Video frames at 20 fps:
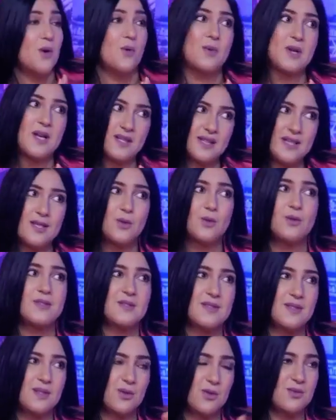ولكن
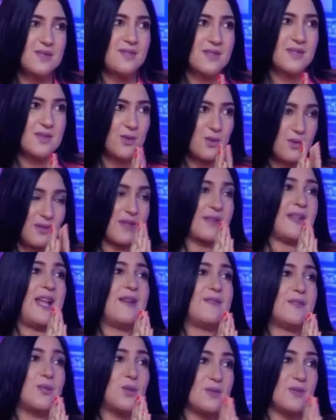كنت كنت كنت
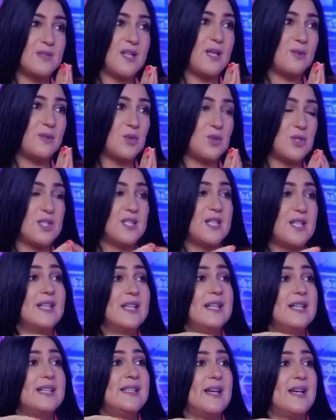لاحظت كنت غنموت
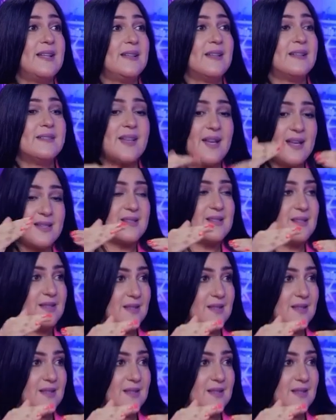لان طحت